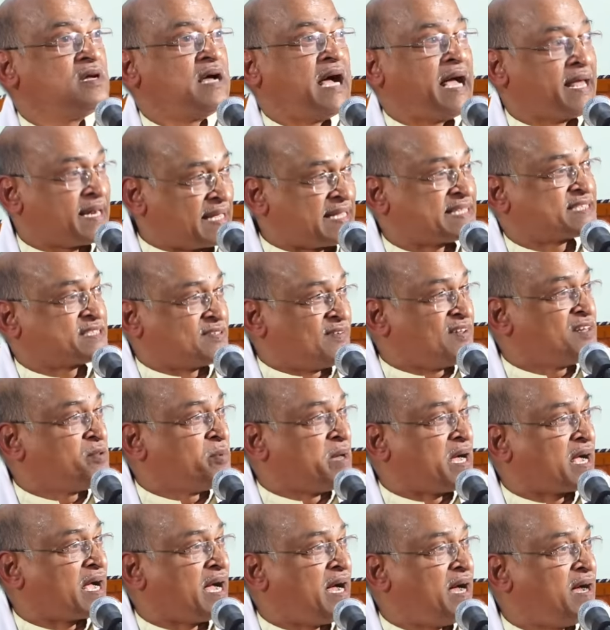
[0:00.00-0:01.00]
ఆయనకి ఇష్టం అది
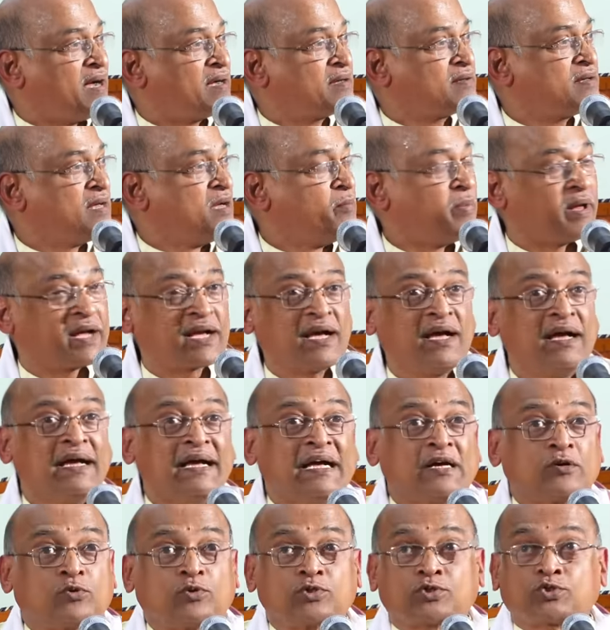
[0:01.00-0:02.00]
బాగా పైగా
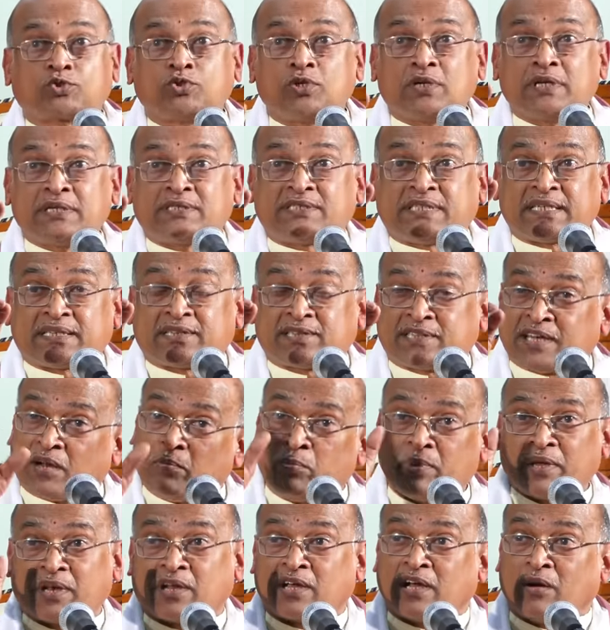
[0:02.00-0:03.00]
కృష్ణుడి చిత్రం
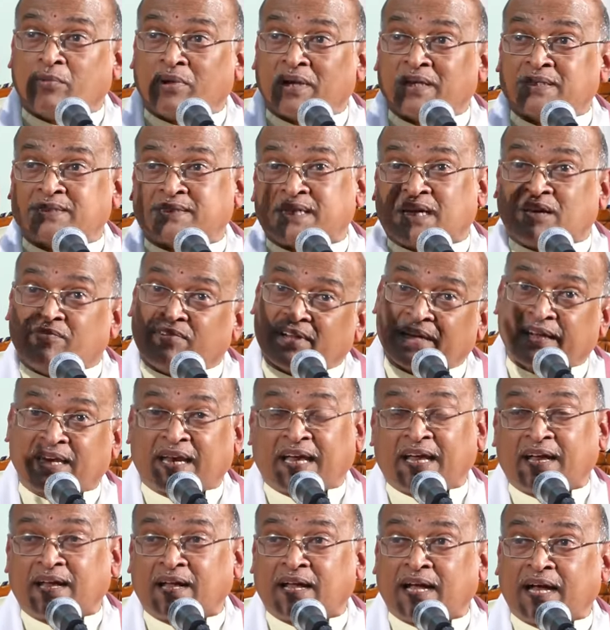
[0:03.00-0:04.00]
మీరు గమనించండి
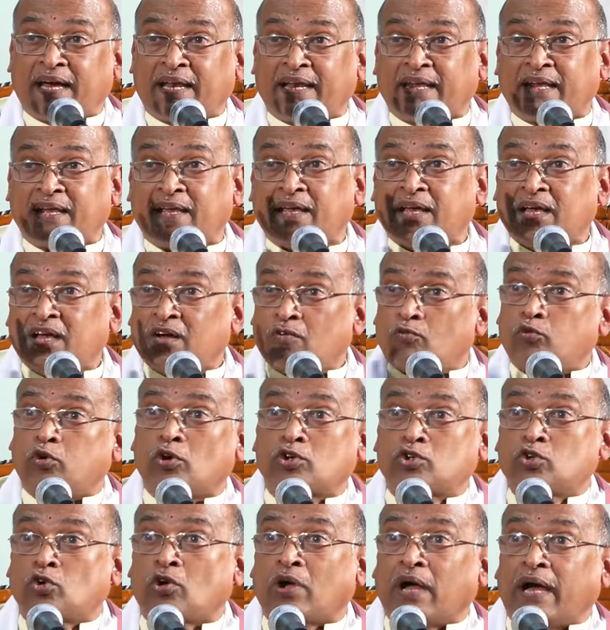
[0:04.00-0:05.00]
విగ్రహం కానీ
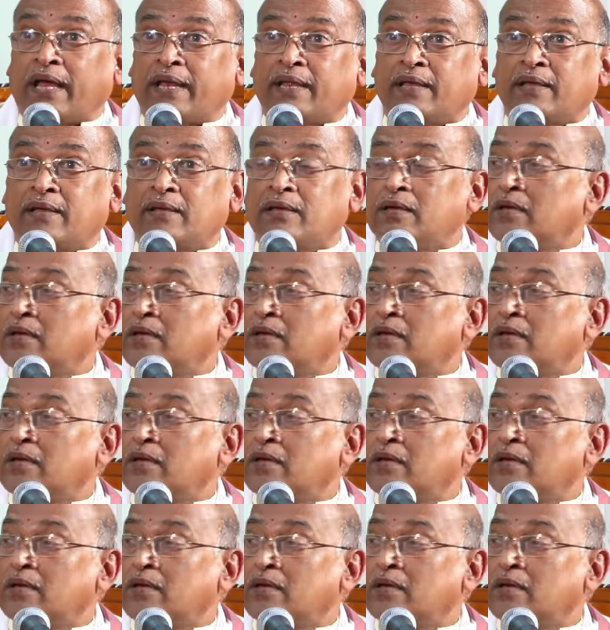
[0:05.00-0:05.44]
ఫోటో కానీ